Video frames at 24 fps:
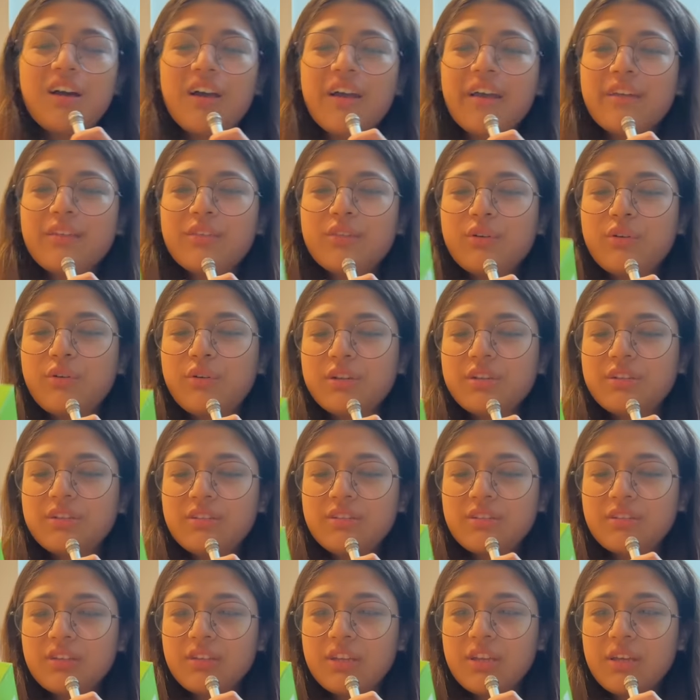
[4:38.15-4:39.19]
आई थॉट
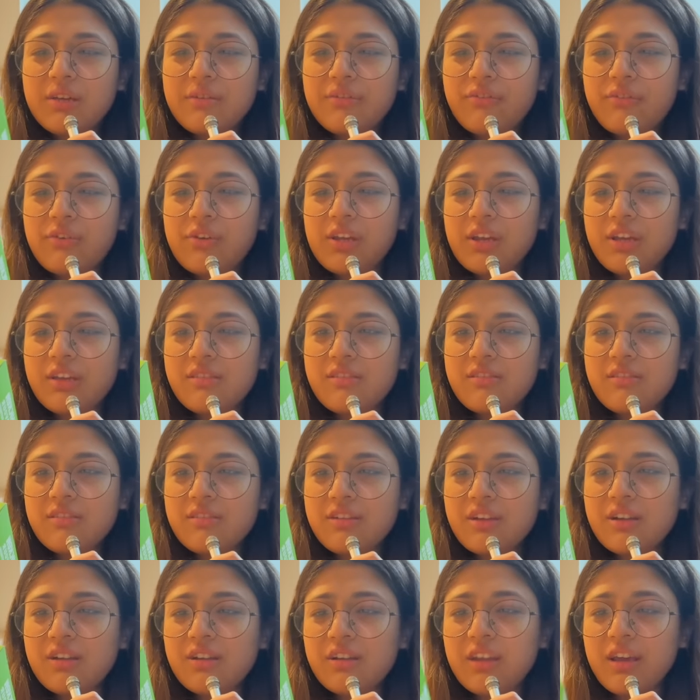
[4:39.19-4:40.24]
ये फुल
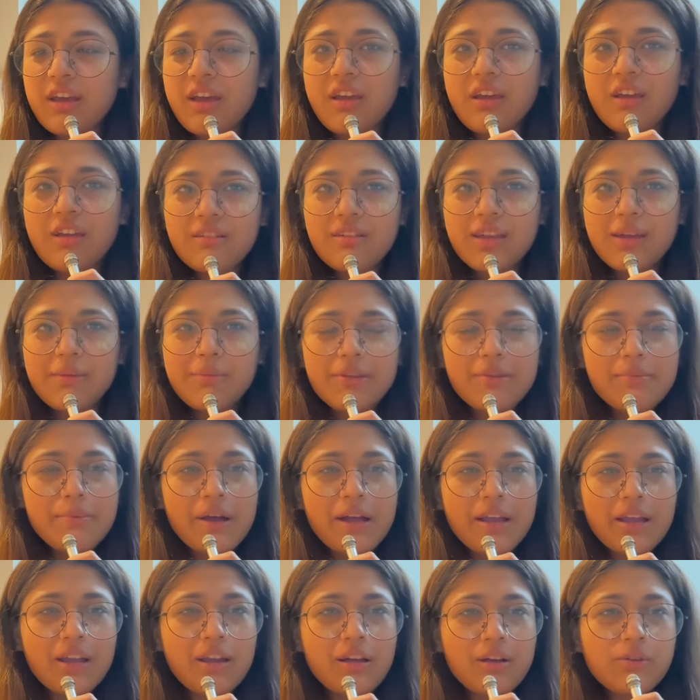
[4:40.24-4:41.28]
इंस्टेंट है कि बस
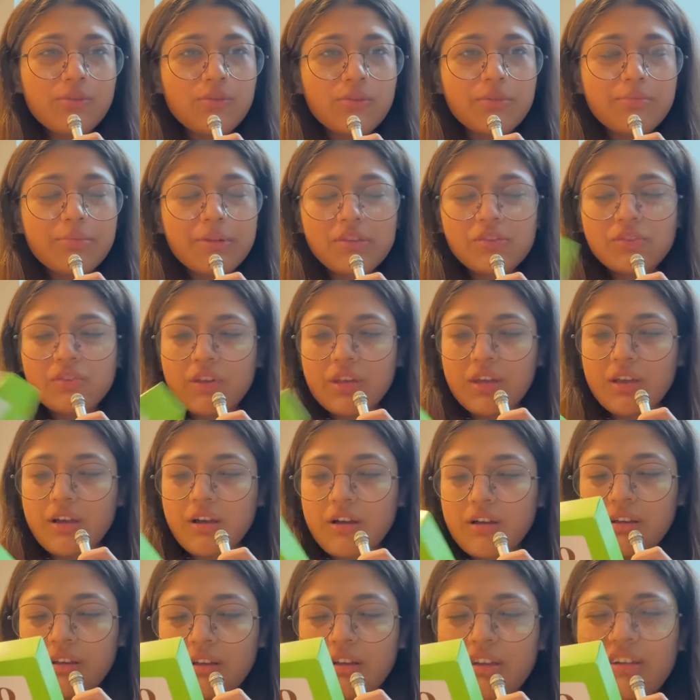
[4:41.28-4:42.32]
पानी डालो और बन जाएगा
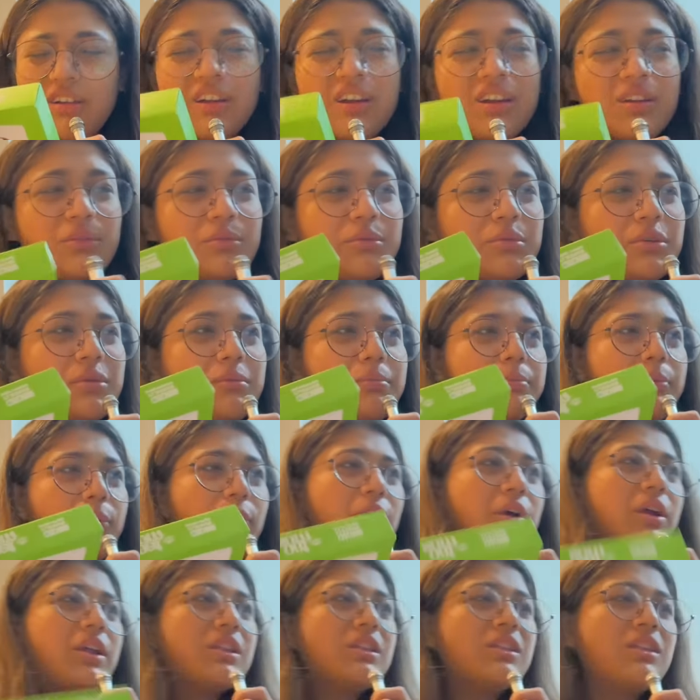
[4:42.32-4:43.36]
आई डोंट
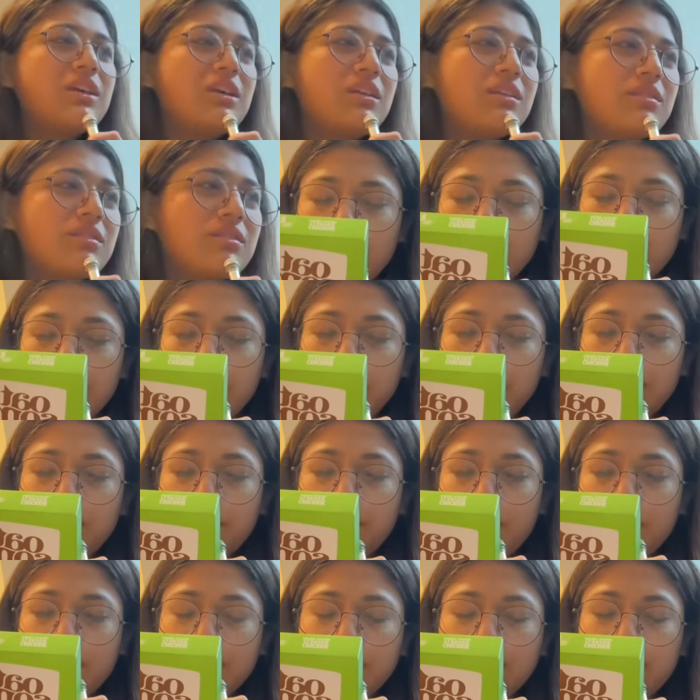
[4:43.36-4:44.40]
बॉईल दिस कुक
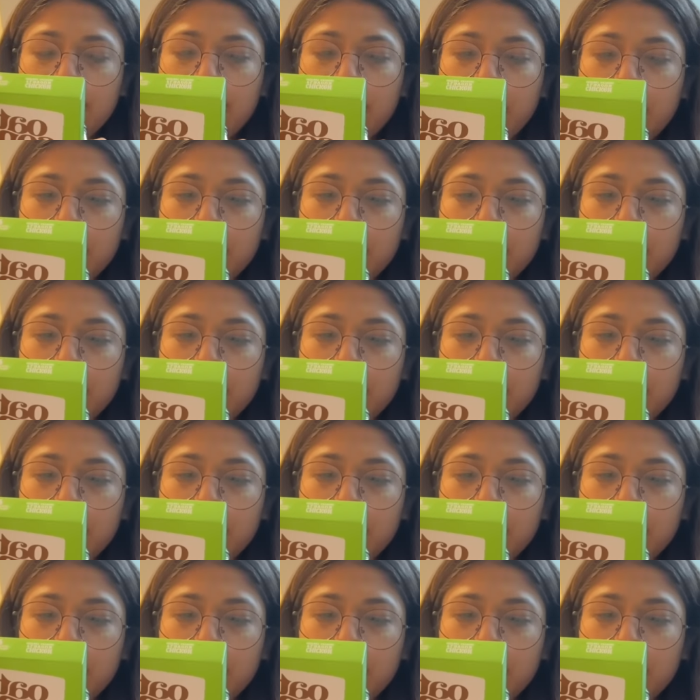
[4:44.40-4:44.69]
फॉर थ्री टू